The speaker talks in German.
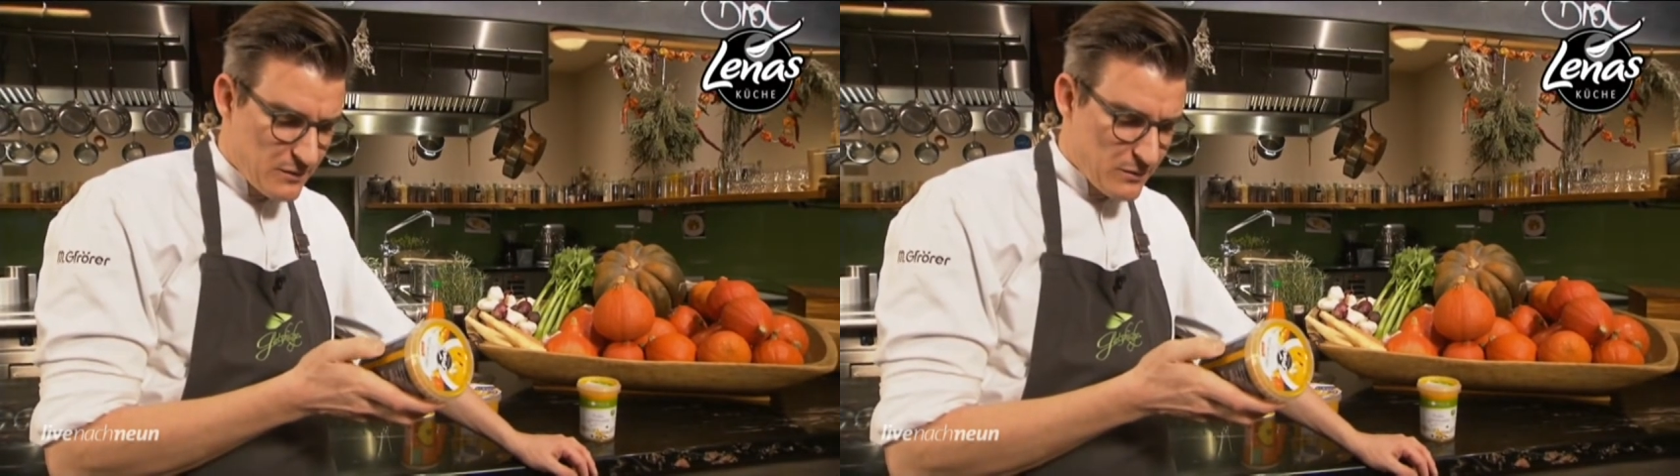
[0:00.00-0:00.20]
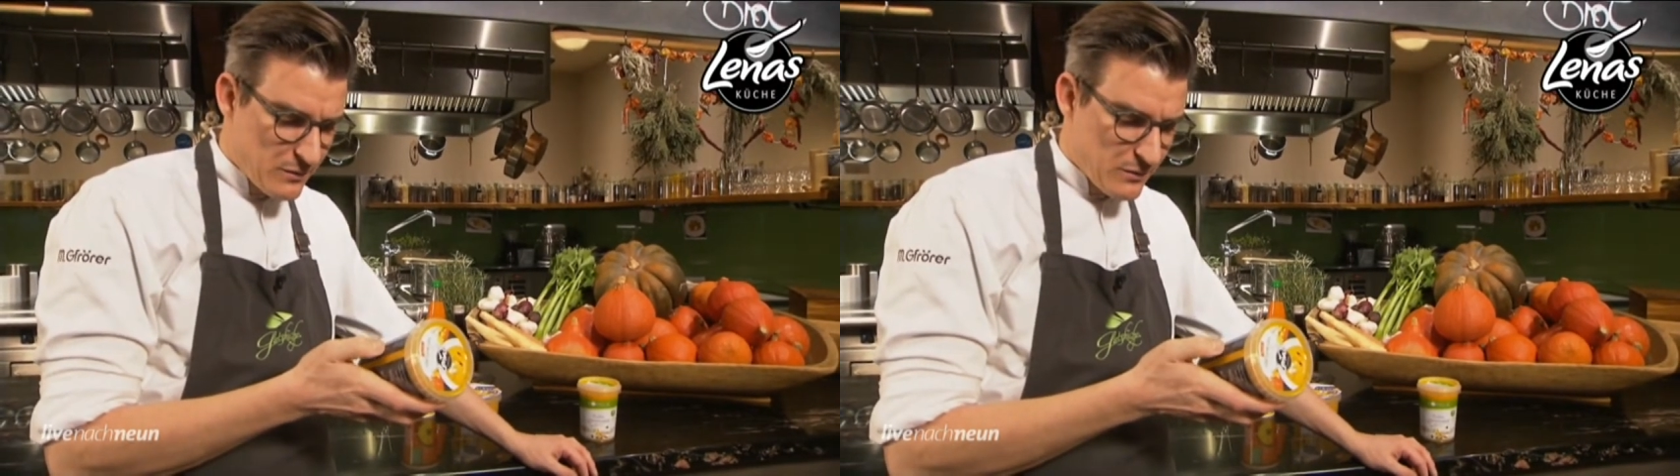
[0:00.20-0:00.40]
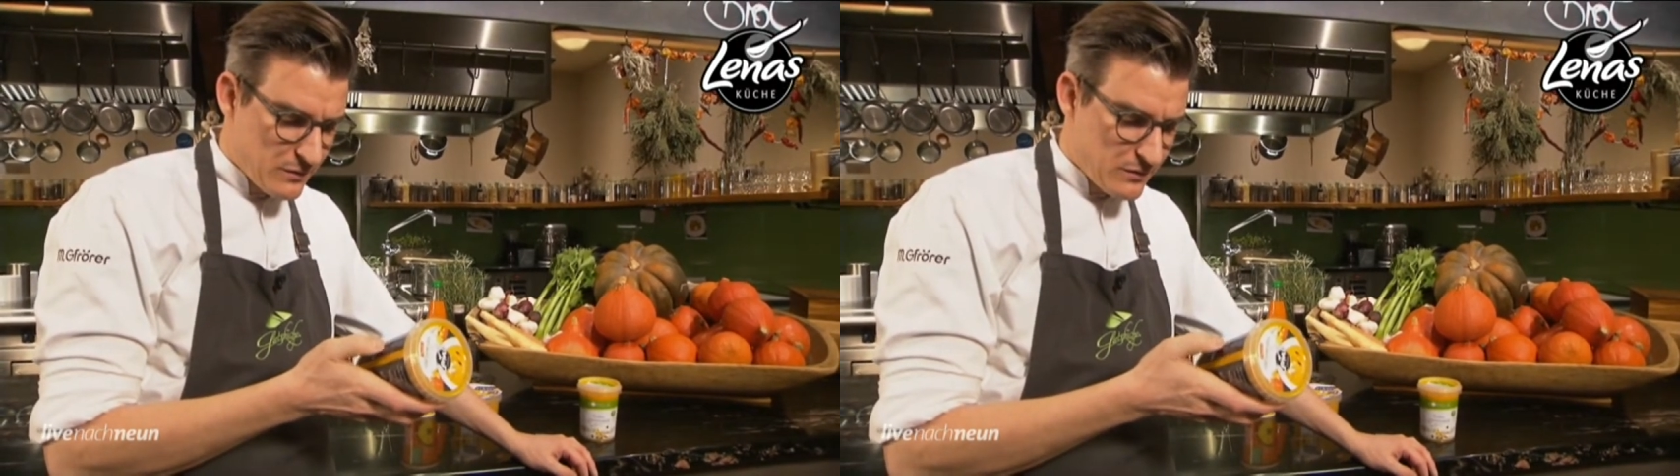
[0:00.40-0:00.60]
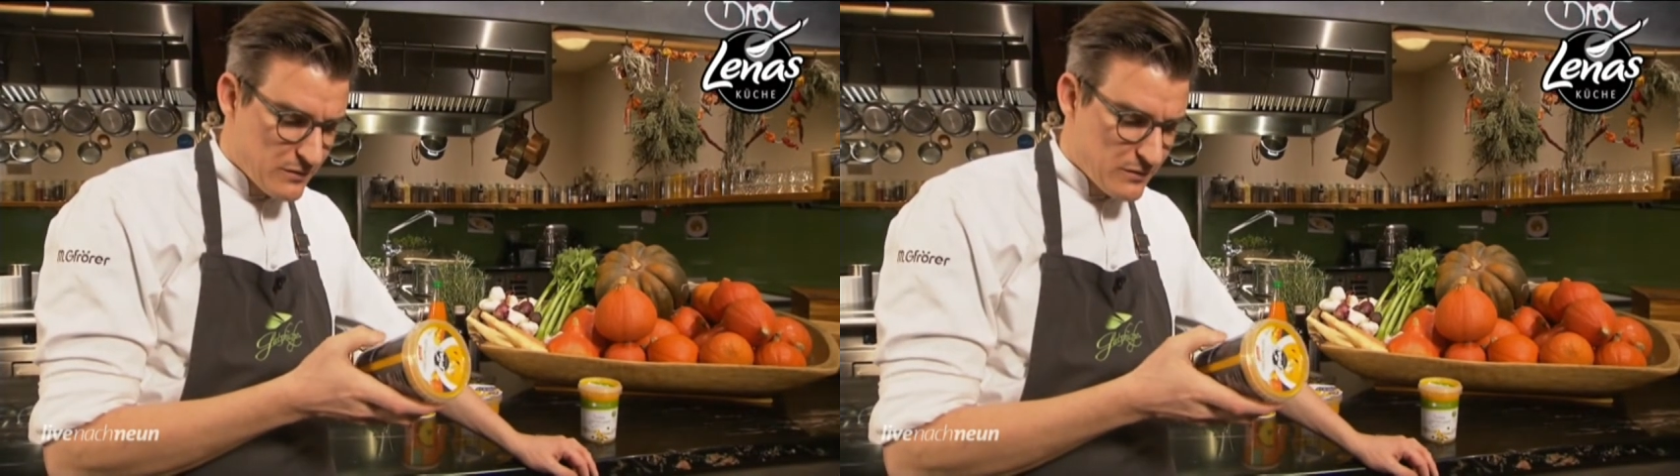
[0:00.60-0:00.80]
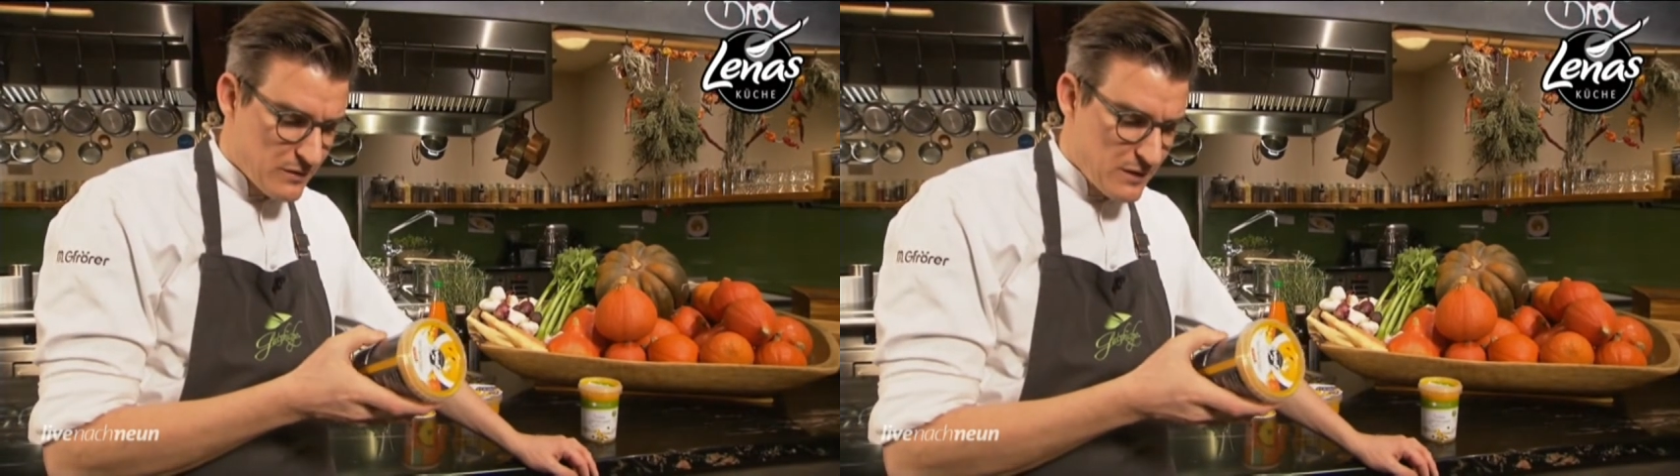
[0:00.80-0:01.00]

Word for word: und